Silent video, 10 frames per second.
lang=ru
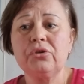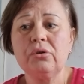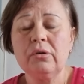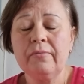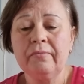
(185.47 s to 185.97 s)

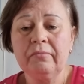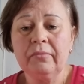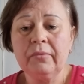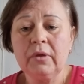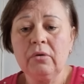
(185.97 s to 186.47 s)
Что...
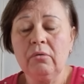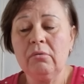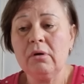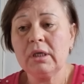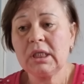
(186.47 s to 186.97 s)

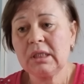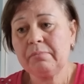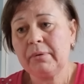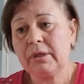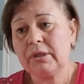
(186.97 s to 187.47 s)

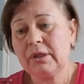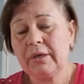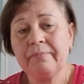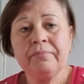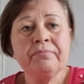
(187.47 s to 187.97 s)

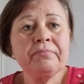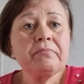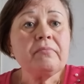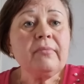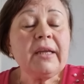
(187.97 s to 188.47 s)
Господи.
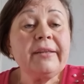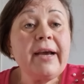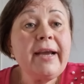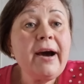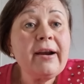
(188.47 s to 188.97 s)
Да
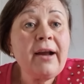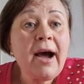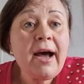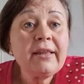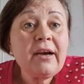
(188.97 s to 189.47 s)
я
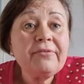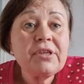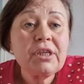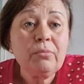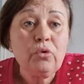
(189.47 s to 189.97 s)
рада
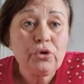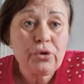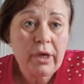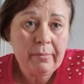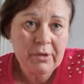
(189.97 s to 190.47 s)
всему, что
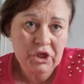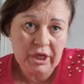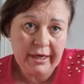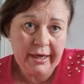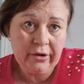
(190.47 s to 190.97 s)
я
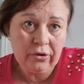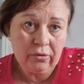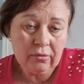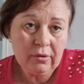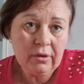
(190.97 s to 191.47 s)

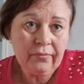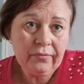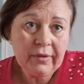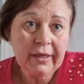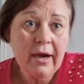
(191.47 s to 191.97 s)
пожалею.
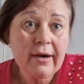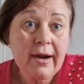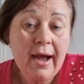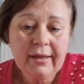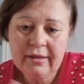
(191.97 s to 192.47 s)
Я
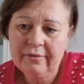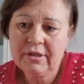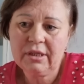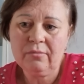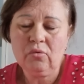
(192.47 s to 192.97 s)
рада
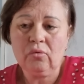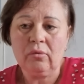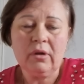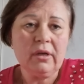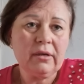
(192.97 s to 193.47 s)

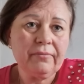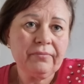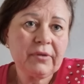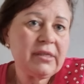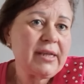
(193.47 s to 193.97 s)
всему.
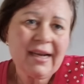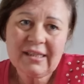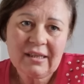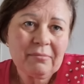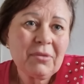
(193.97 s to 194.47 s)

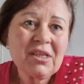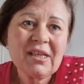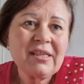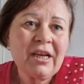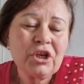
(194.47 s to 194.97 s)
Кстати, мне
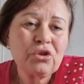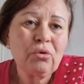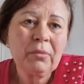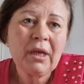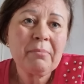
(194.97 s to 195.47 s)
сказали, что
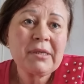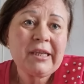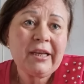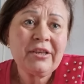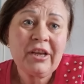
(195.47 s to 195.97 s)
у меня
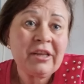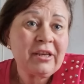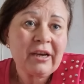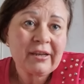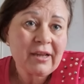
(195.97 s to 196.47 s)
последняя
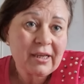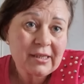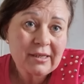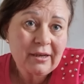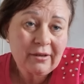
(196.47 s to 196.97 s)

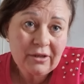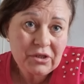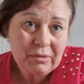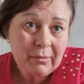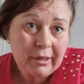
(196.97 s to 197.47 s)
реинкарнация на
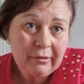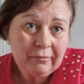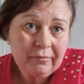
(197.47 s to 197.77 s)
Земле.